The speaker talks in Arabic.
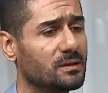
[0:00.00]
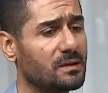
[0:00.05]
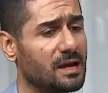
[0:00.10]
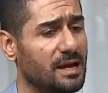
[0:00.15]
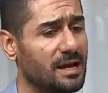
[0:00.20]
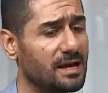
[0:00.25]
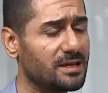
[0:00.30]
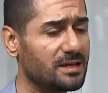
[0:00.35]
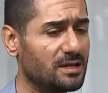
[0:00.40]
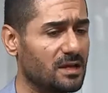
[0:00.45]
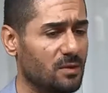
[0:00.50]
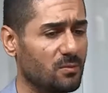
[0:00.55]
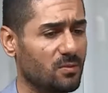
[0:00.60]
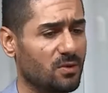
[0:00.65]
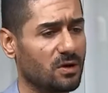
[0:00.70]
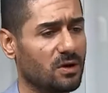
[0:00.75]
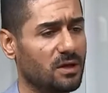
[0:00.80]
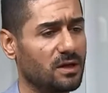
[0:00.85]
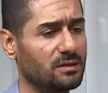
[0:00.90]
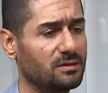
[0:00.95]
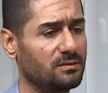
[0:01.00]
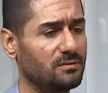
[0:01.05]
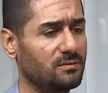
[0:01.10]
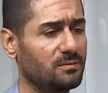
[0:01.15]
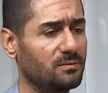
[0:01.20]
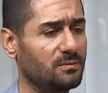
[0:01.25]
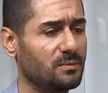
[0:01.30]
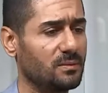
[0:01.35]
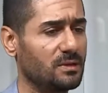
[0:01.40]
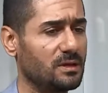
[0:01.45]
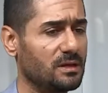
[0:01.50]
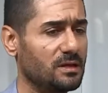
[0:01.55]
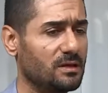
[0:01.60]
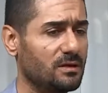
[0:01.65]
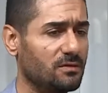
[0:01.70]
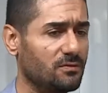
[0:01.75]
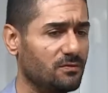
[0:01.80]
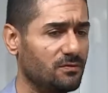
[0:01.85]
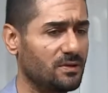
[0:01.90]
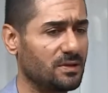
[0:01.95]
هاي الأمراض آه،
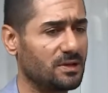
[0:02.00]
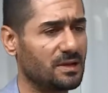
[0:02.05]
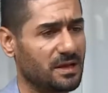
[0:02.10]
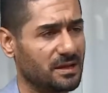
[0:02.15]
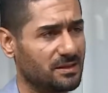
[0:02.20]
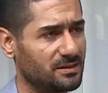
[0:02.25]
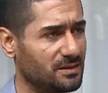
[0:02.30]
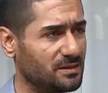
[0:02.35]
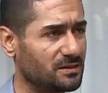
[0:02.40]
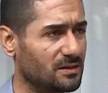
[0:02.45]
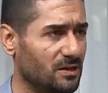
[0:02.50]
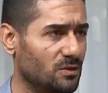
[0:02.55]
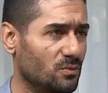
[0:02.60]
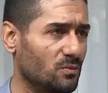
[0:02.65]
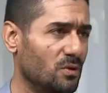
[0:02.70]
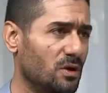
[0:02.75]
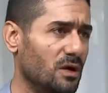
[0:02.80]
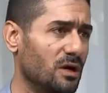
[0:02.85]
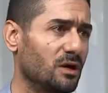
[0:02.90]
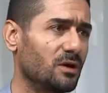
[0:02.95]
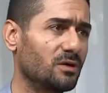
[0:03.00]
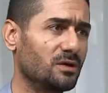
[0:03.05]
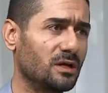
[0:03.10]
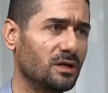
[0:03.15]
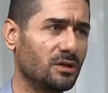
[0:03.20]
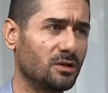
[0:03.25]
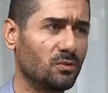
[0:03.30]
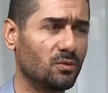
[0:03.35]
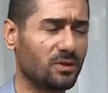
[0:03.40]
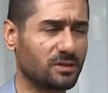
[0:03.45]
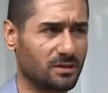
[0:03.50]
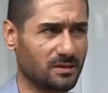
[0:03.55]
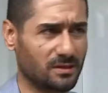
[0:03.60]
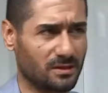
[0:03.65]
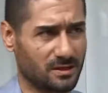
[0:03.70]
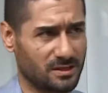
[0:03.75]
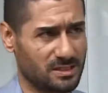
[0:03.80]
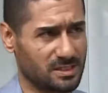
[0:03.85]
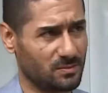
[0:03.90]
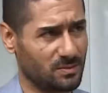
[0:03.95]
في لها عدة أنواع يعني
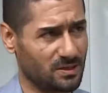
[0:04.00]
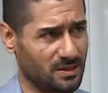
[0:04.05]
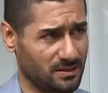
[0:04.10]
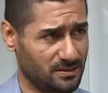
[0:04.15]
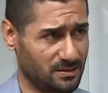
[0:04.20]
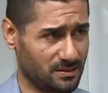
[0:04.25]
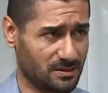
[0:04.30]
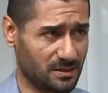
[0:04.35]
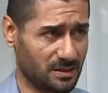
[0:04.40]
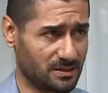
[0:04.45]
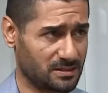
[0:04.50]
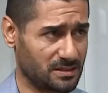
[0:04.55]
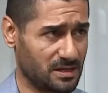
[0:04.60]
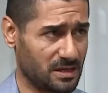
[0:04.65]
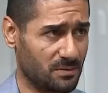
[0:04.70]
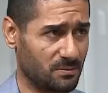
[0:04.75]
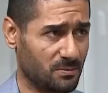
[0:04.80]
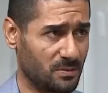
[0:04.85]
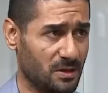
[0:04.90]
وتتقسم إلى عدة أقسام